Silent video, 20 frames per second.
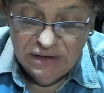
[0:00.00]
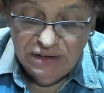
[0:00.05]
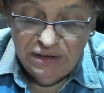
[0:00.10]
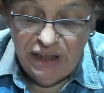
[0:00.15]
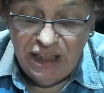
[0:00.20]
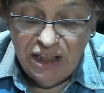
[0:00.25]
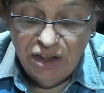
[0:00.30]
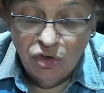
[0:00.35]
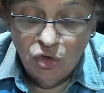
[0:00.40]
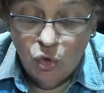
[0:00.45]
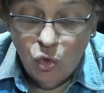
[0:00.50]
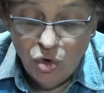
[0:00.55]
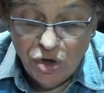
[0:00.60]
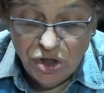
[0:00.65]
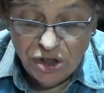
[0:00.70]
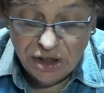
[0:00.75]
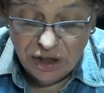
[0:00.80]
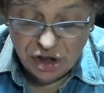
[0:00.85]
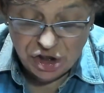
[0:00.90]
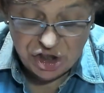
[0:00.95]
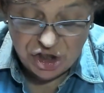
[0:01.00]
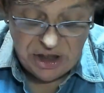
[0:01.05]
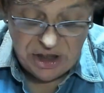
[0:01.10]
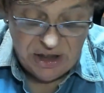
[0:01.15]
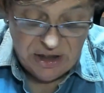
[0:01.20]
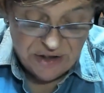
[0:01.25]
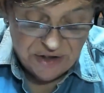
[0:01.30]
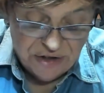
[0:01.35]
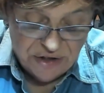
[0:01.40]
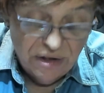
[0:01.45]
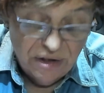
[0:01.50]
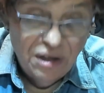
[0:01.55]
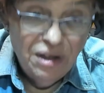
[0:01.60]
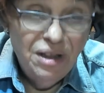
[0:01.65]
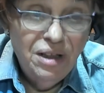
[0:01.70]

den Unterschied,